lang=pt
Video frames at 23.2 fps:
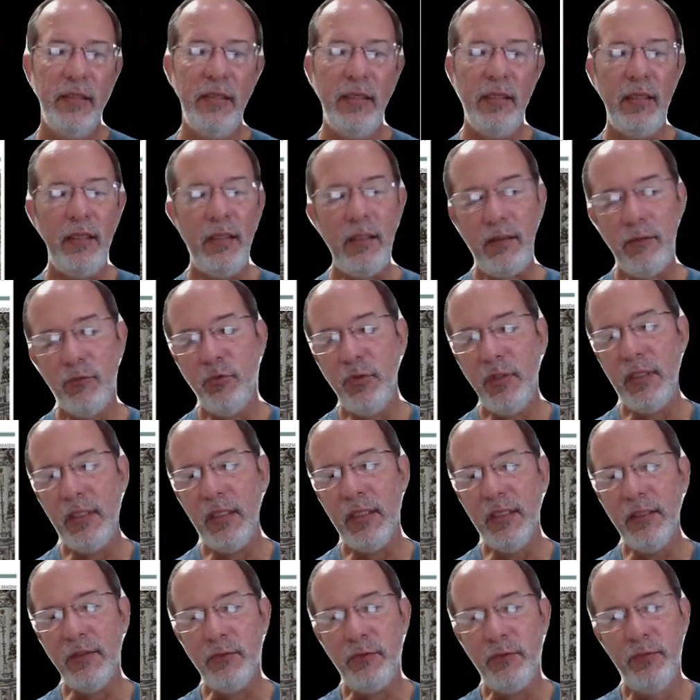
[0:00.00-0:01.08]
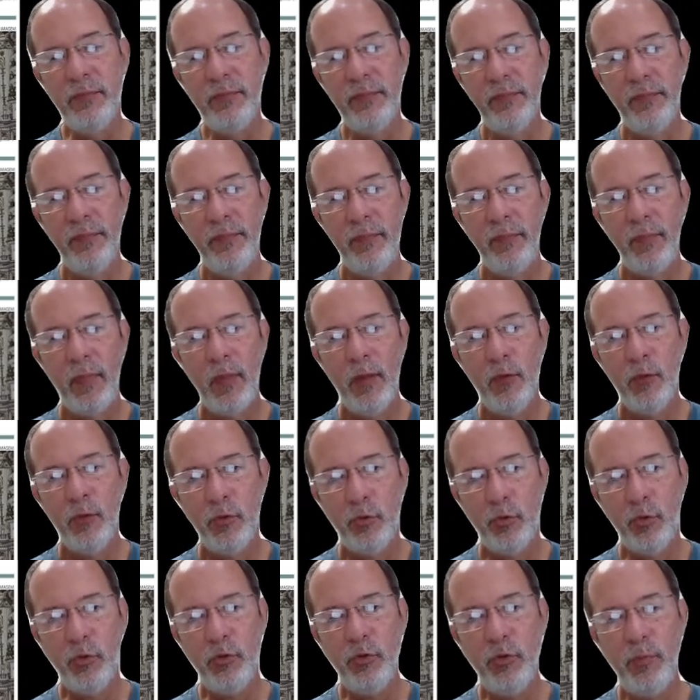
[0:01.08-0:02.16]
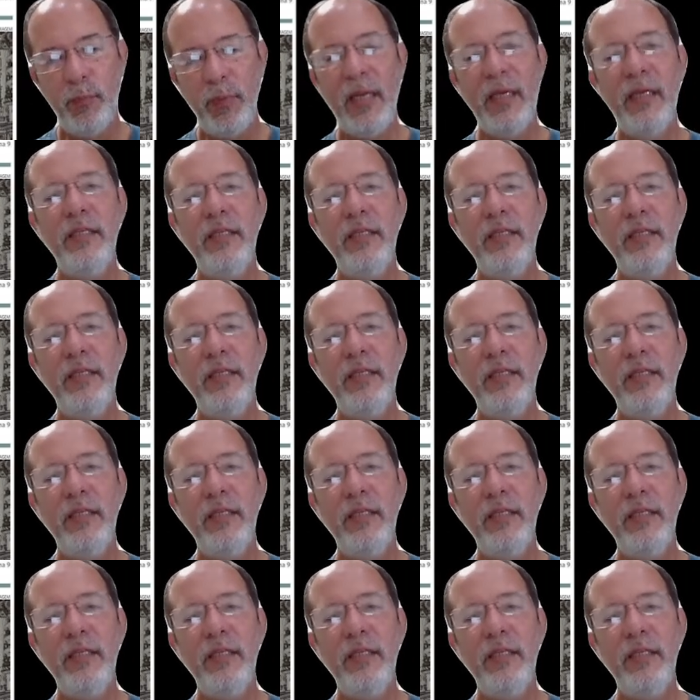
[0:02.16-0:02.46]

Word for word: E, no entanto, todo o país